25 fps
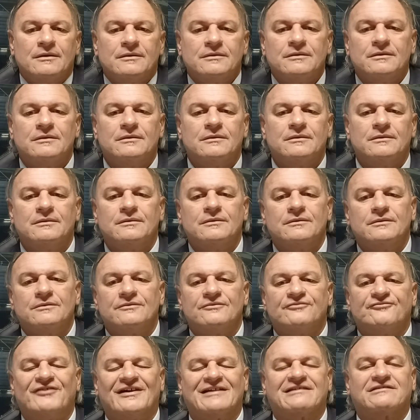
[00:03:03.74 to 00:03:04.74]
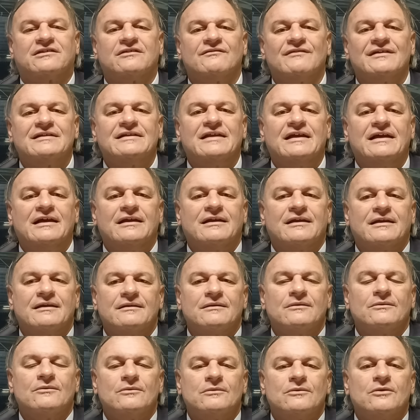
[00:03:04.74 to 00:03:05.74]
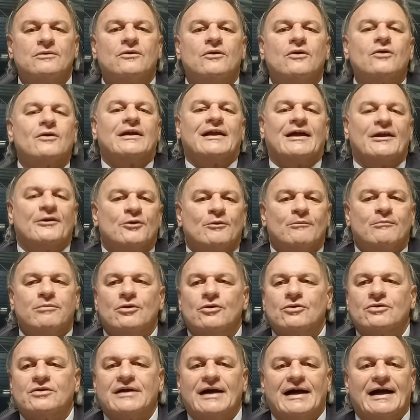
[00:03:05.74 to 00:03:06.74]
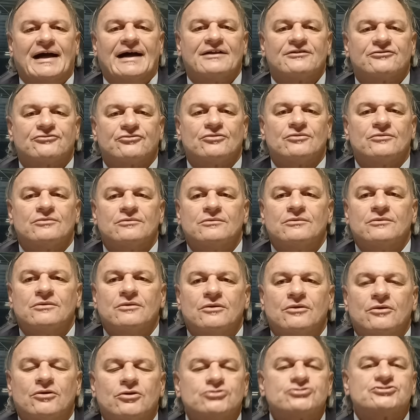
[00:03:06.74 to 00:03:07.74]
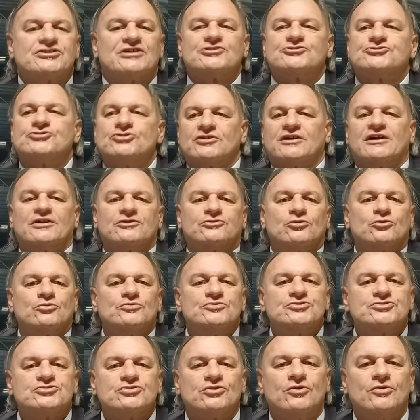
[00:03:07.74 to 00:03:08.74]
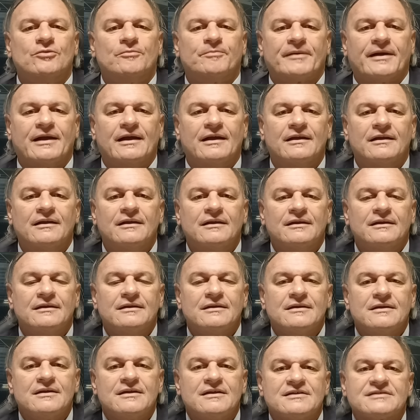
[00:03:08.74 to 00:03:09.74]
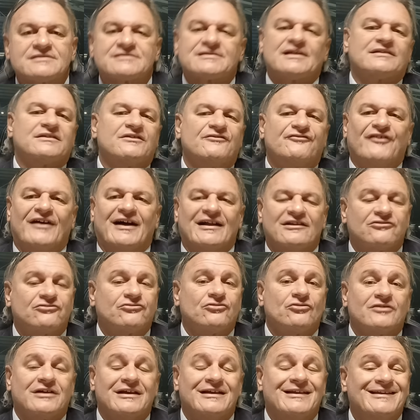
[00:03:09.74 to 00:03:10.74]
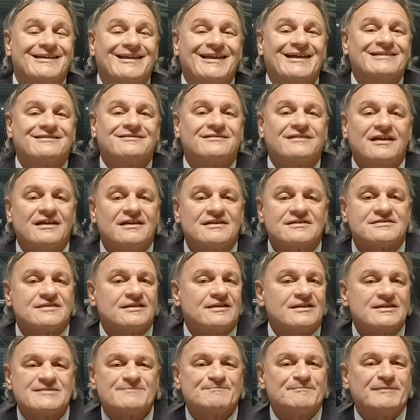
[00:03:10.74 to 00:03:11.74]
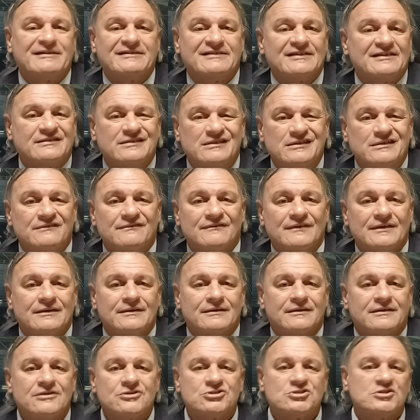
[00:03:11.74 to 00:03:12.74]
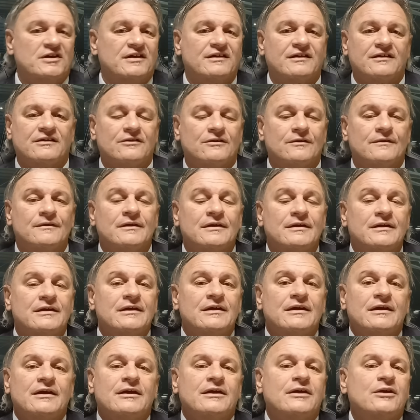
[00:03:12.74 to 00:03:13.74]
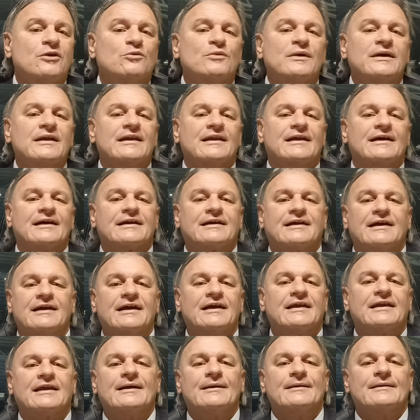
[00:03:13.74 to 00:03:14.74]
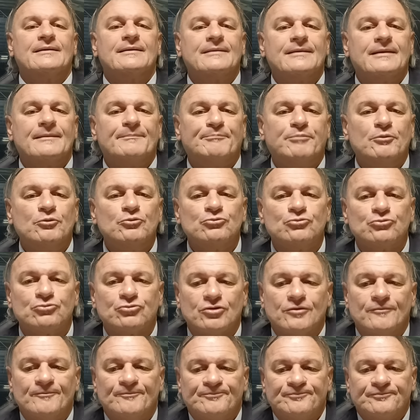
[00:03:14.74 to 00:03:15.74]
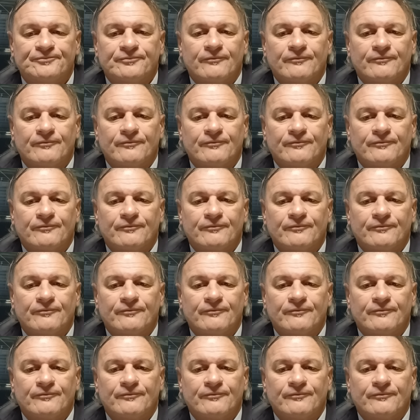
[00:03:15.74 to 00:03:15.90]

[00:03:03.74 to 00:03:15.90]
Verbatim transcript: eh, fatti vedere, o l'hanno bloccato, o ci ha giocato lui sopra. Sta di fatto che le attese, le aspettative che c'erano in quella che era appunto